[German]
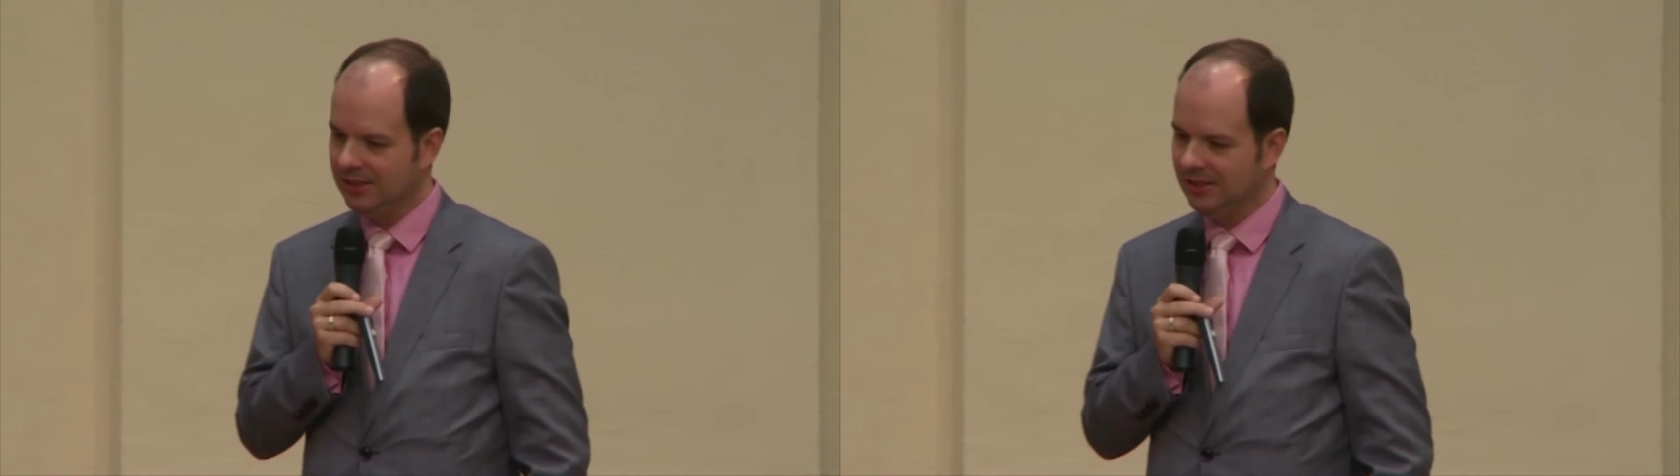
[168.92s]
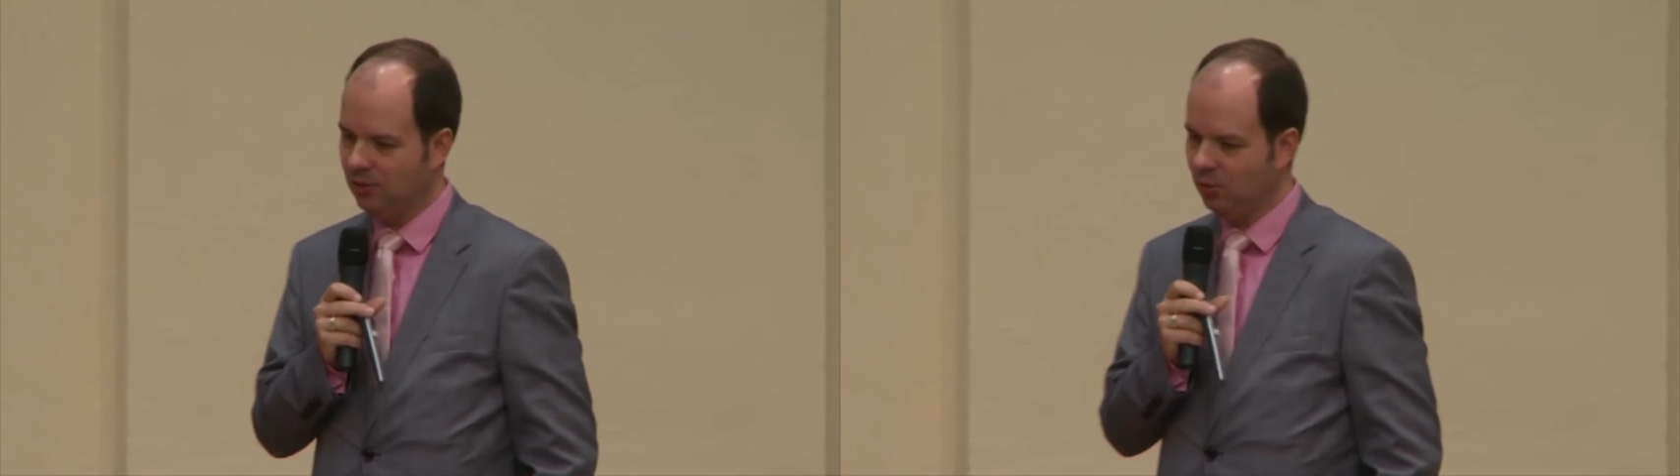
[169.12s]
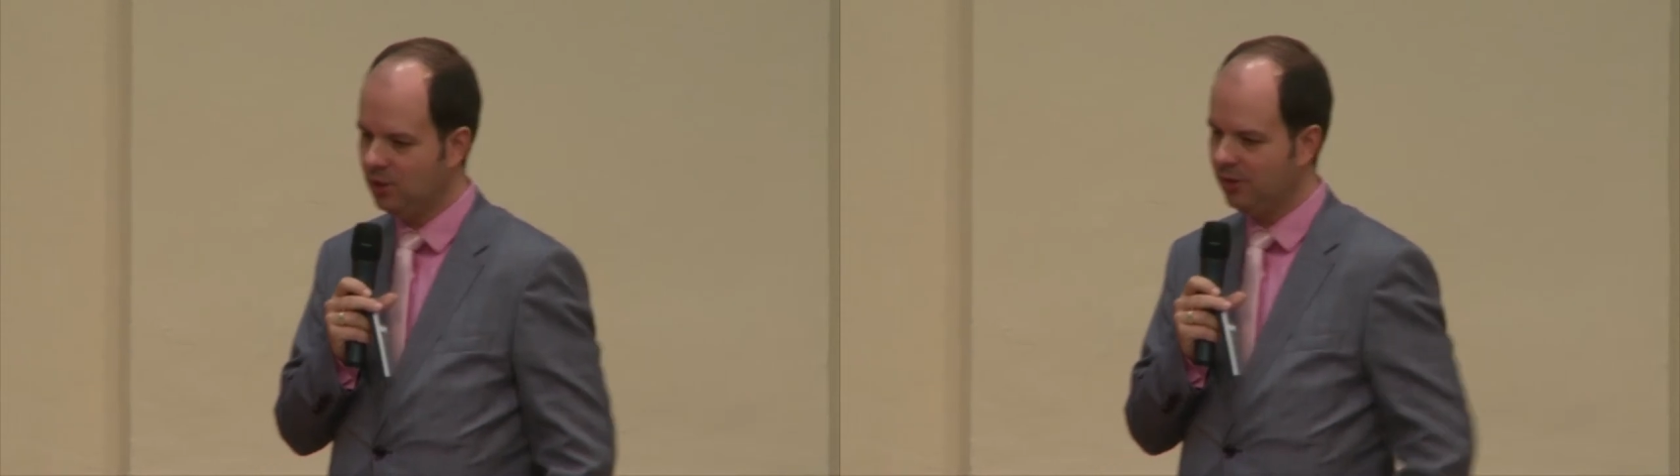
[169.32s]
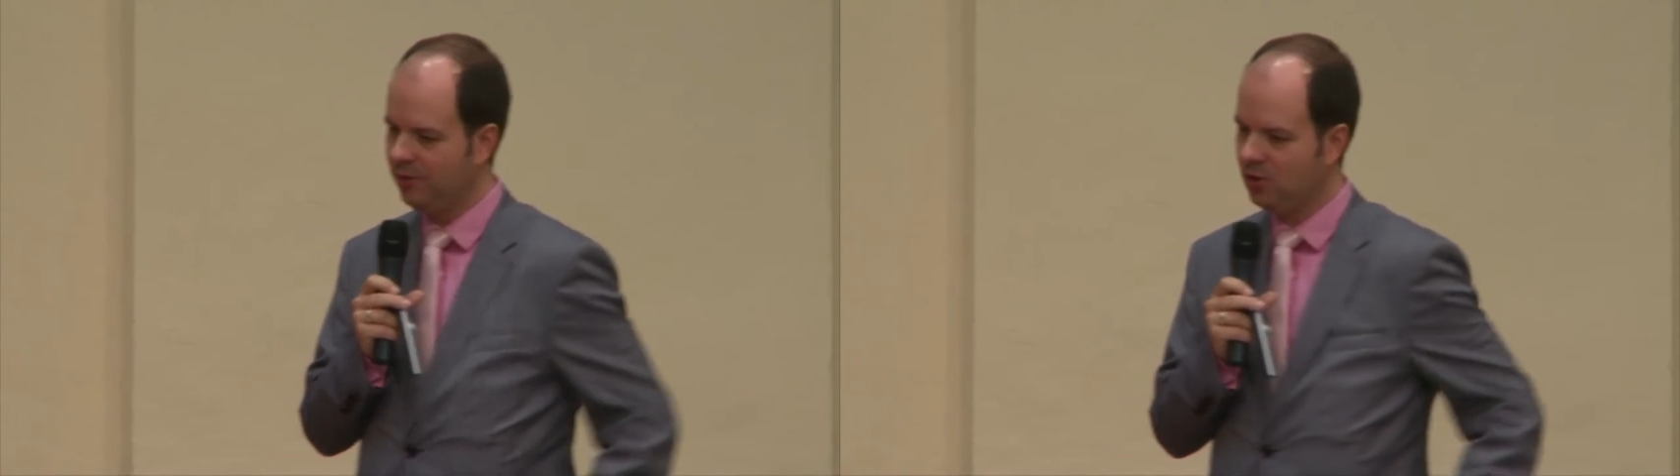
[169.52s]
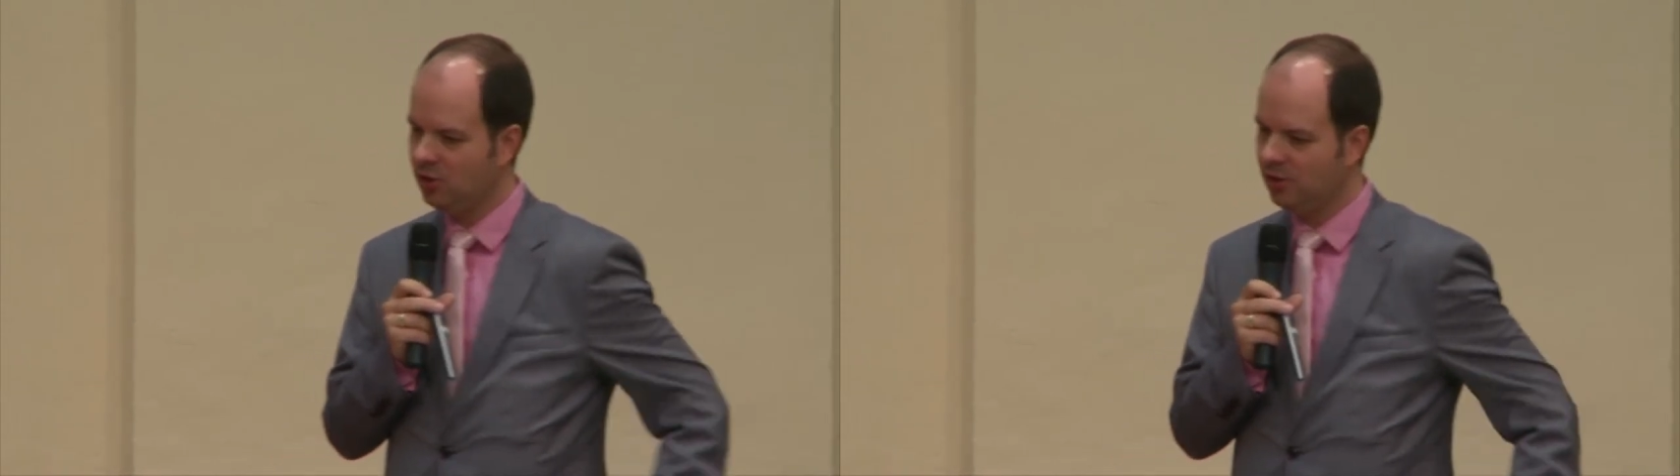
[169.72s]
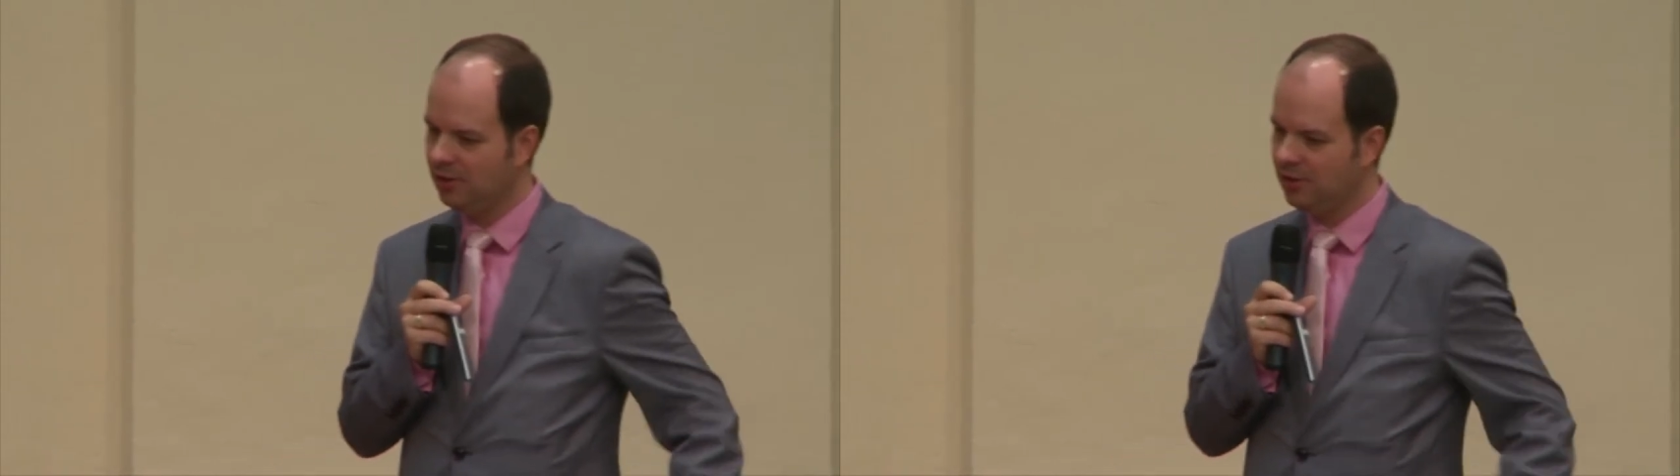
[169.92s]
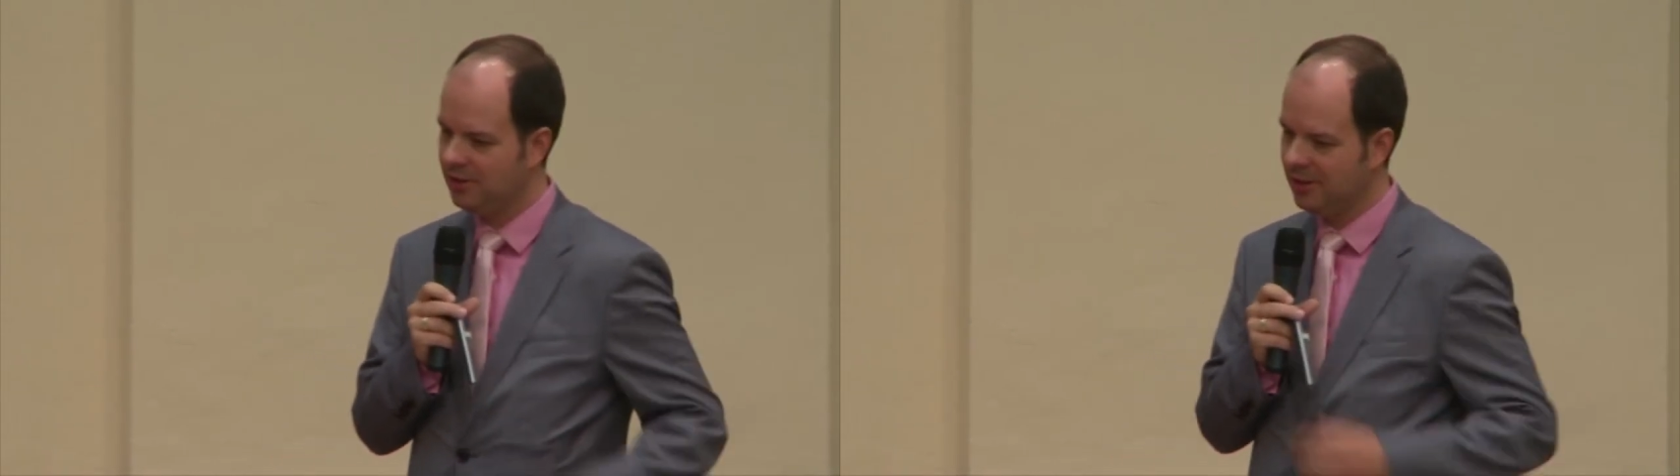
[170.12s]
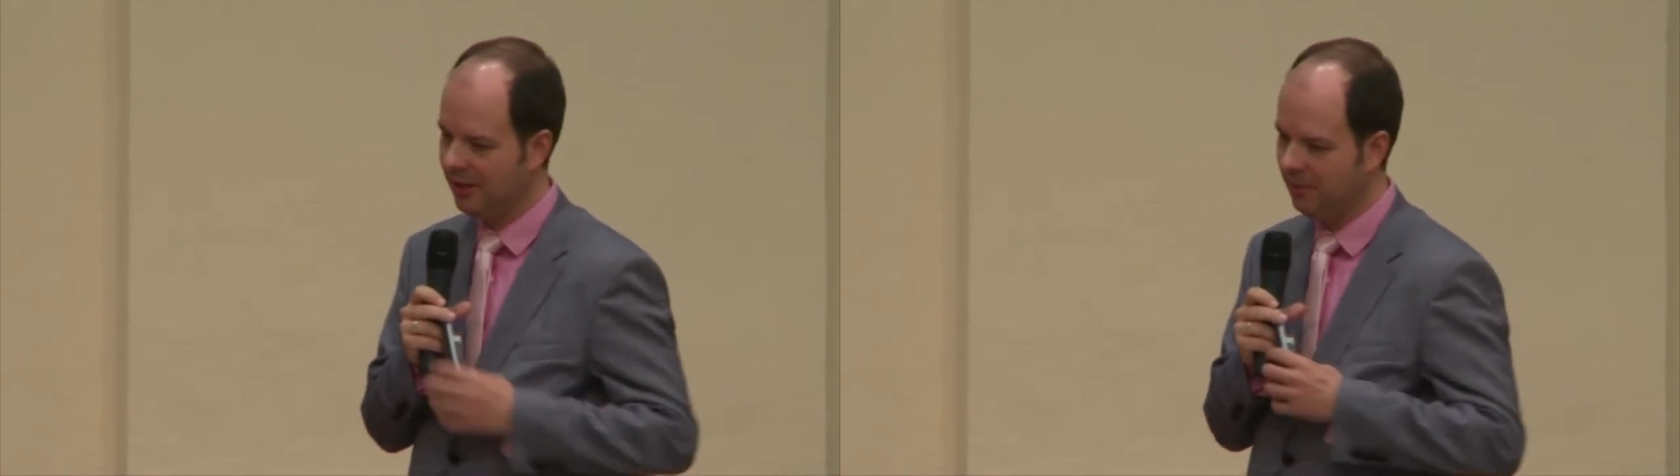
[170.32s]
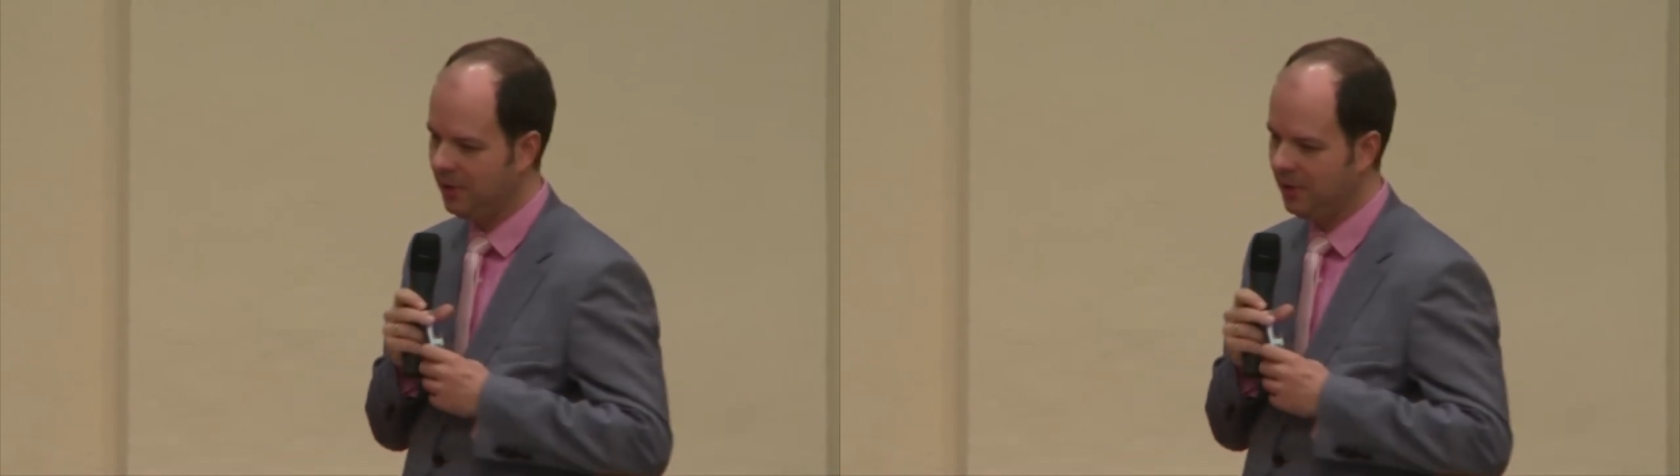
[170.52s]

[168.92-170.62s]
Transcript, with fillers: äh, Unterwäschedesign